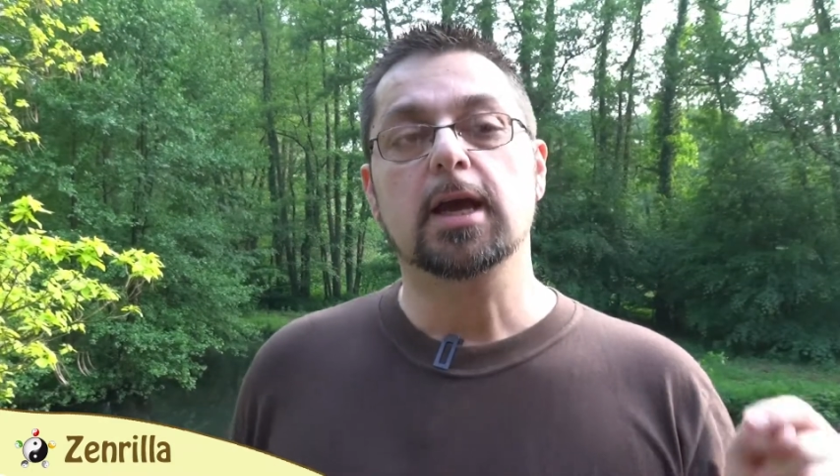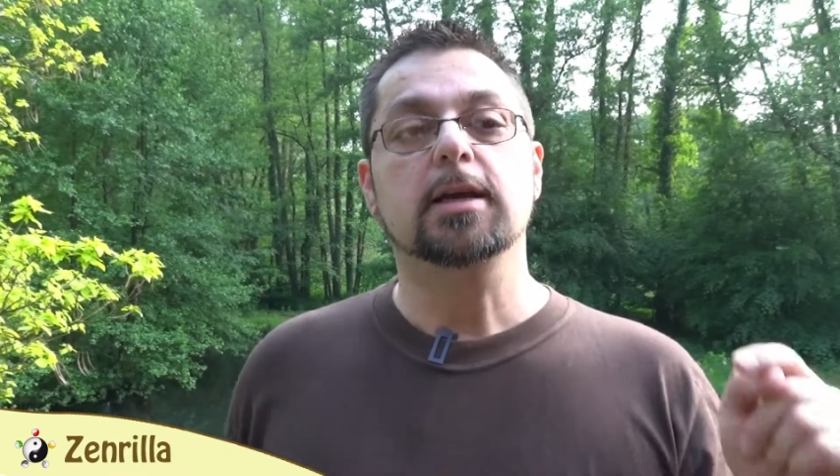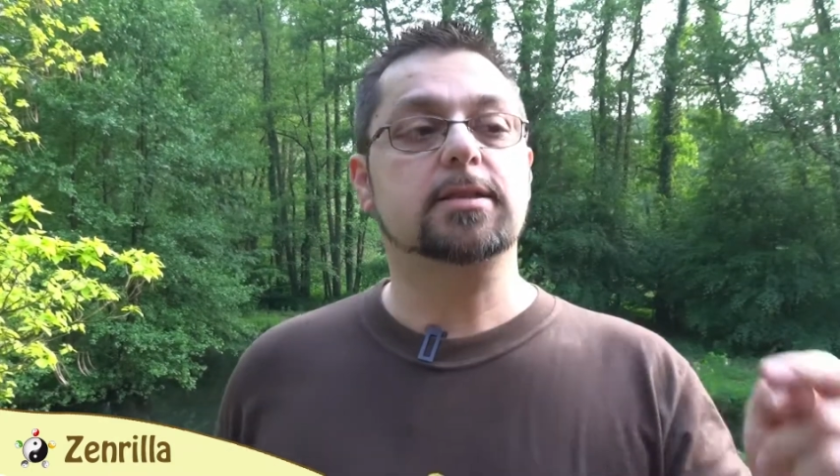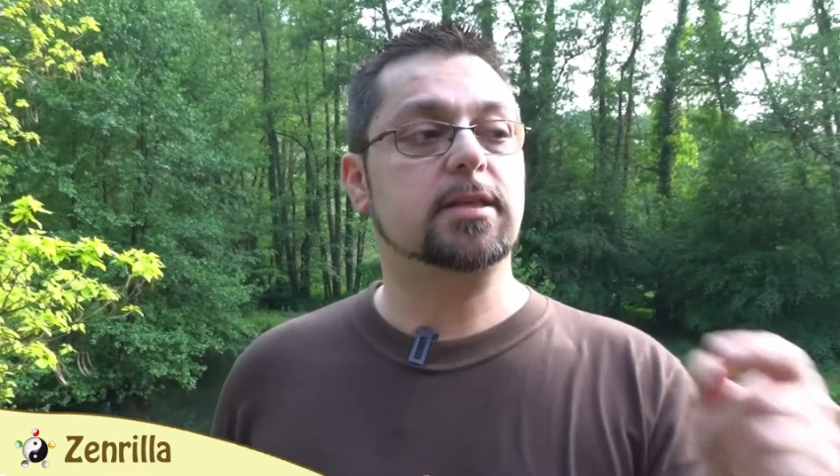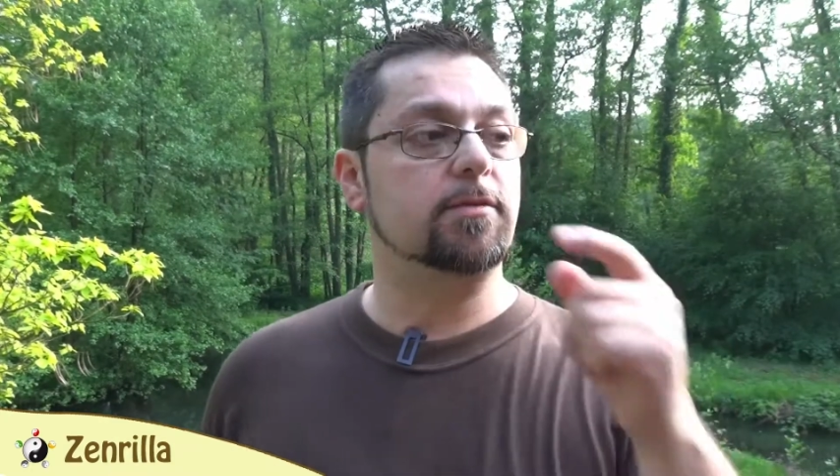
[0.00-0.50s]

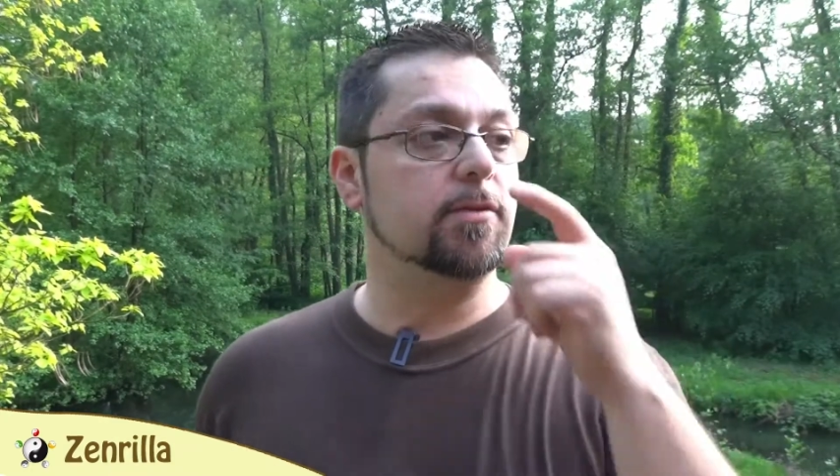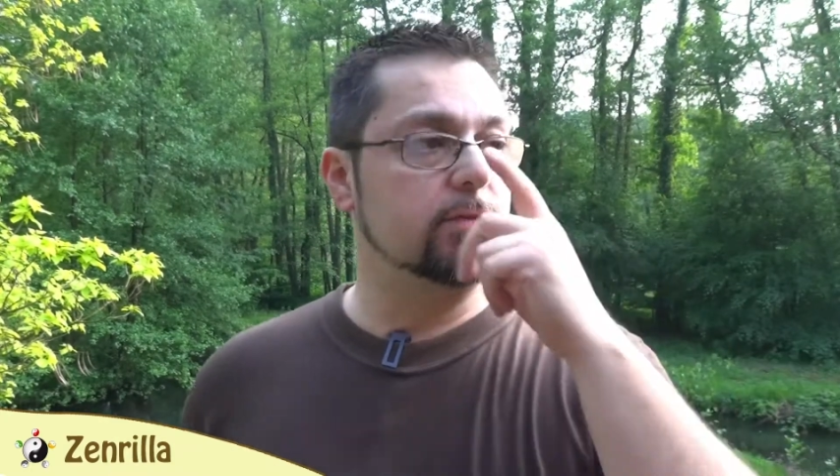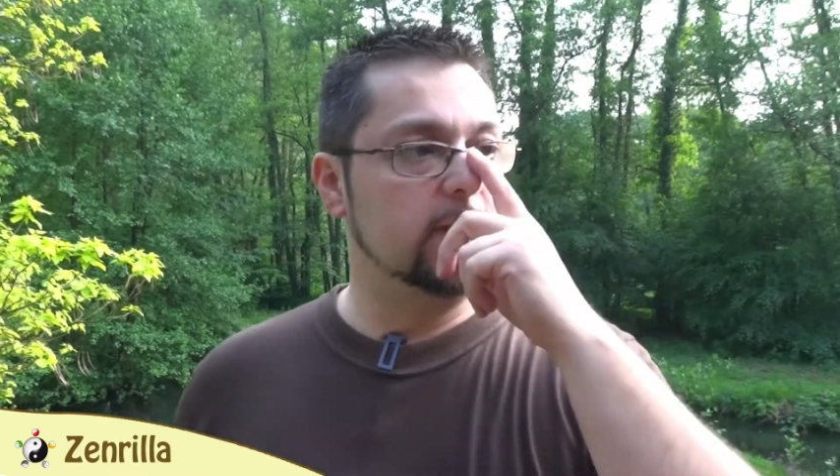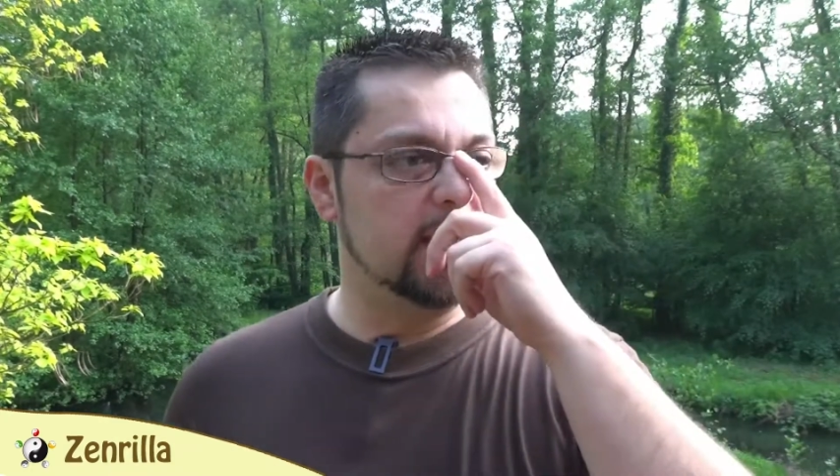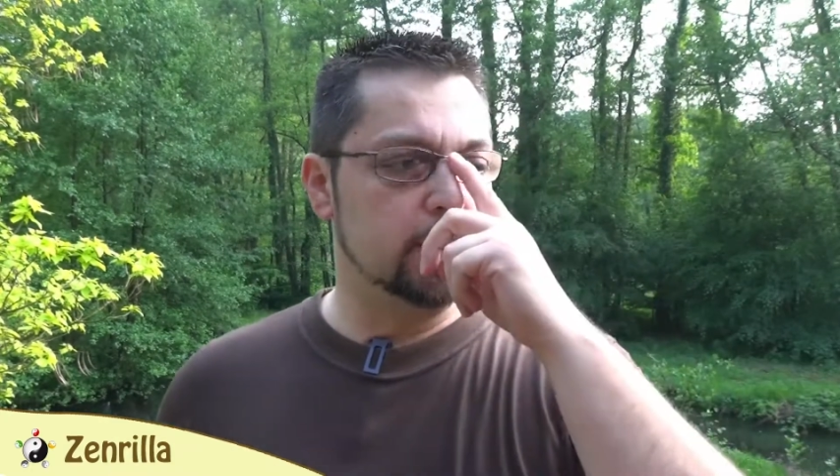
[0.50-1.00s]
Si vous
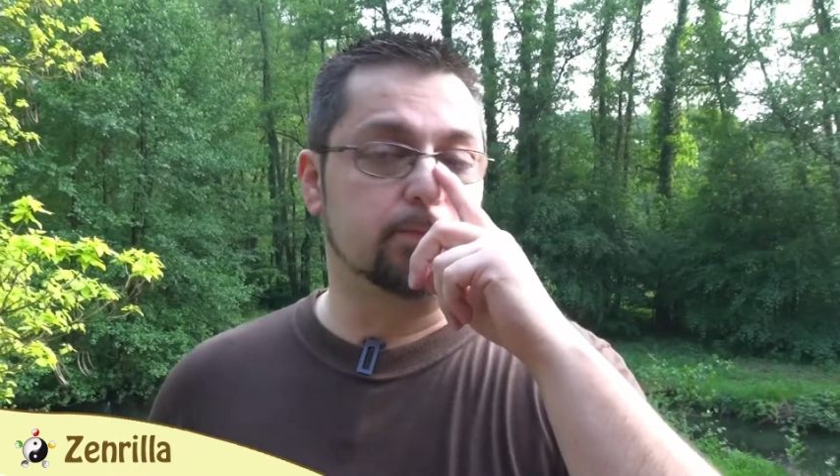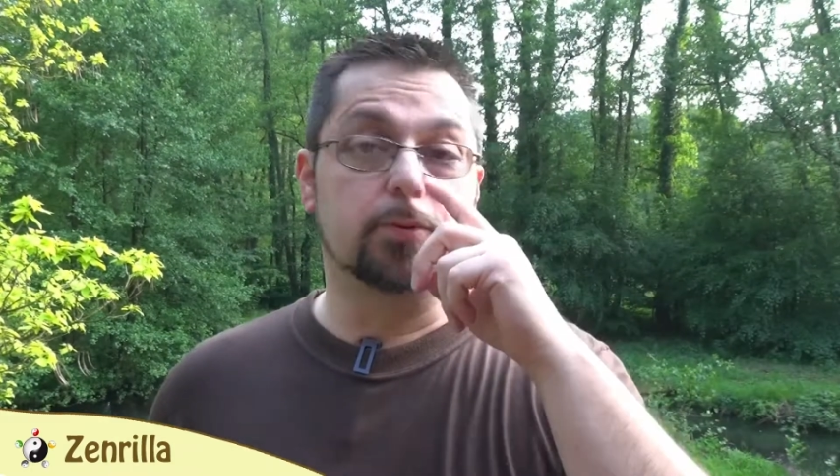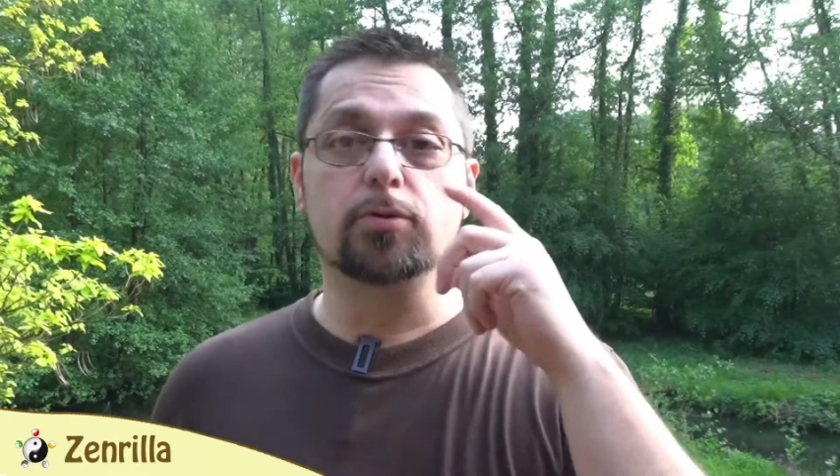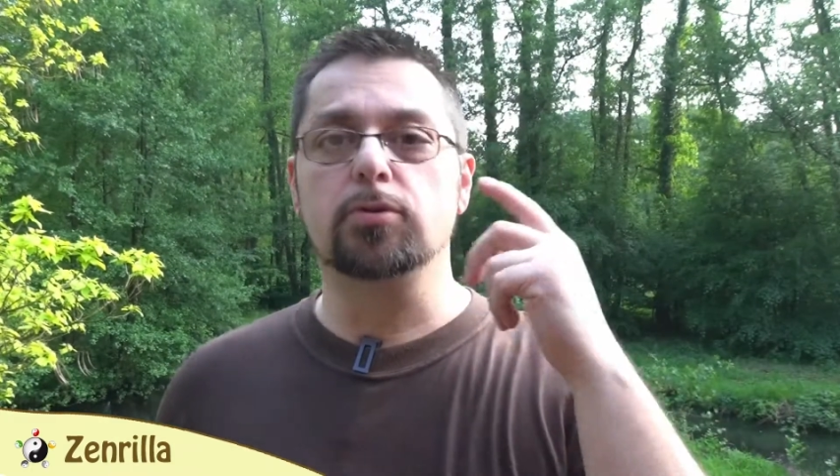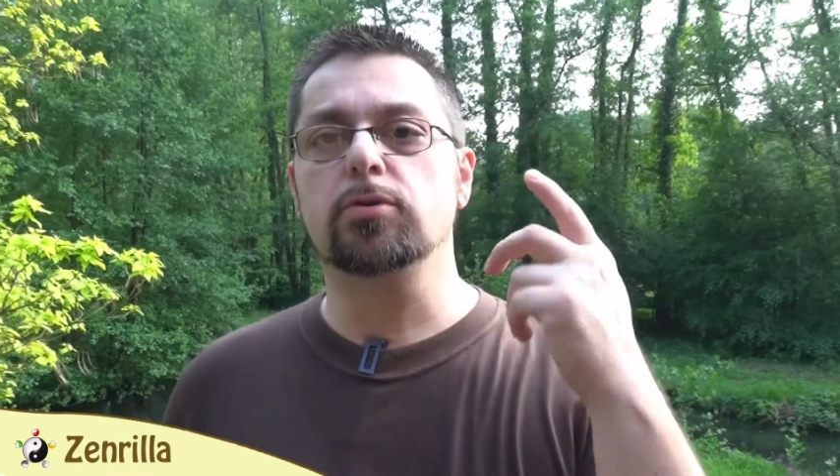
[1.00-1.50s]
voulez être
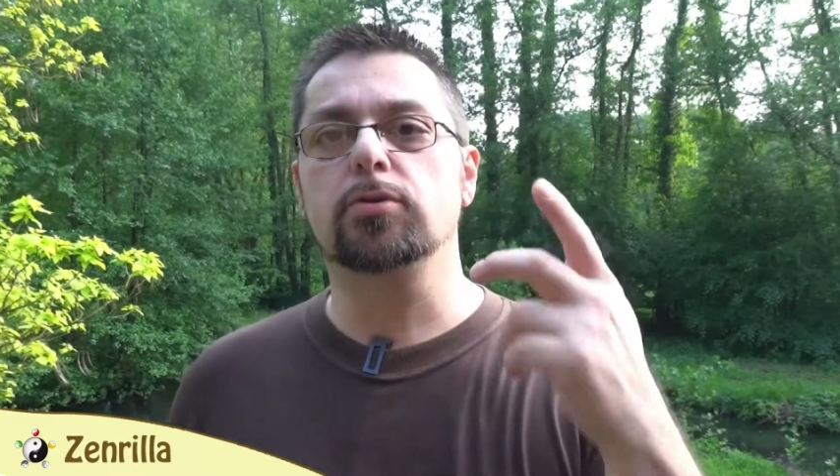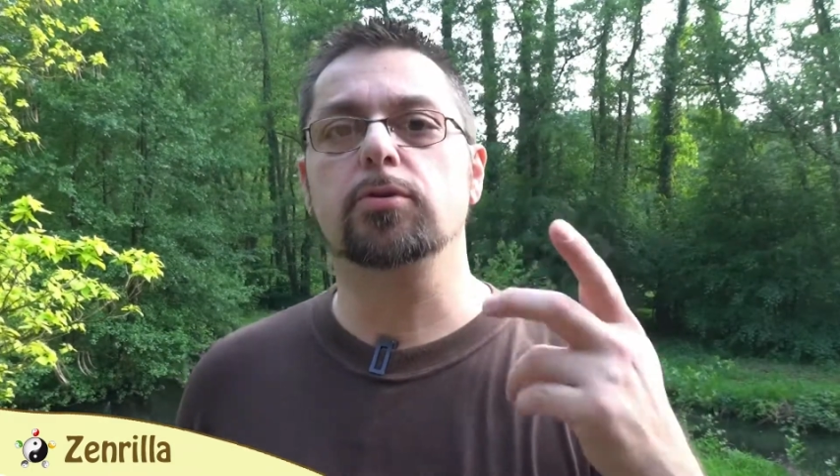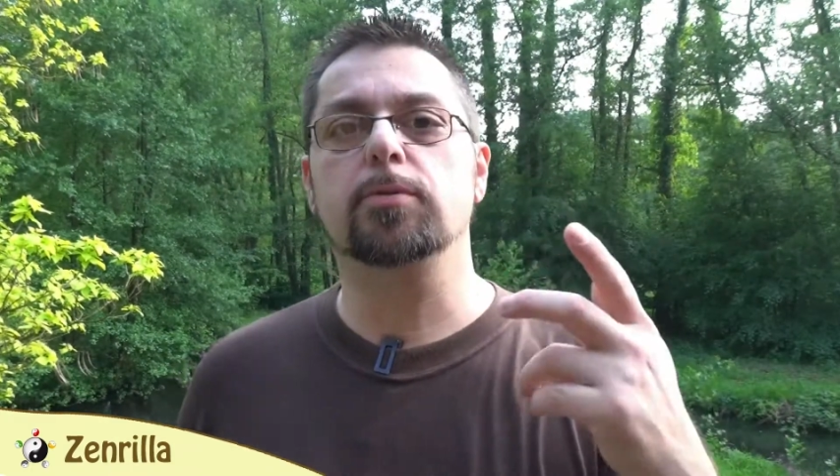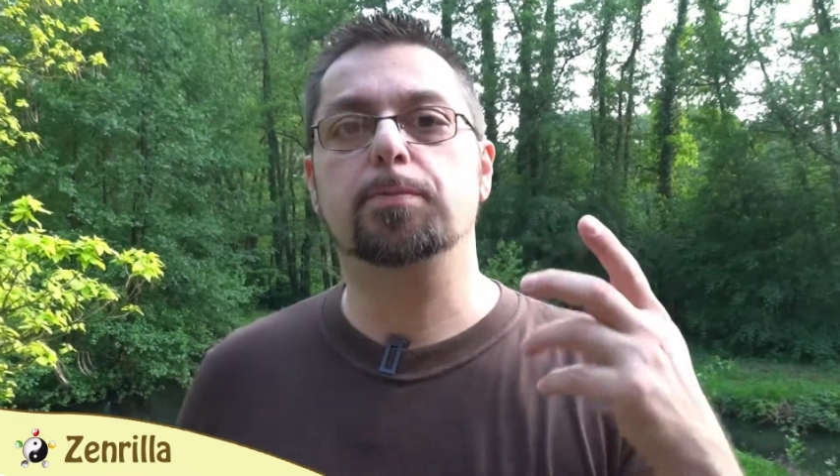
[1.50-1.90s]
plus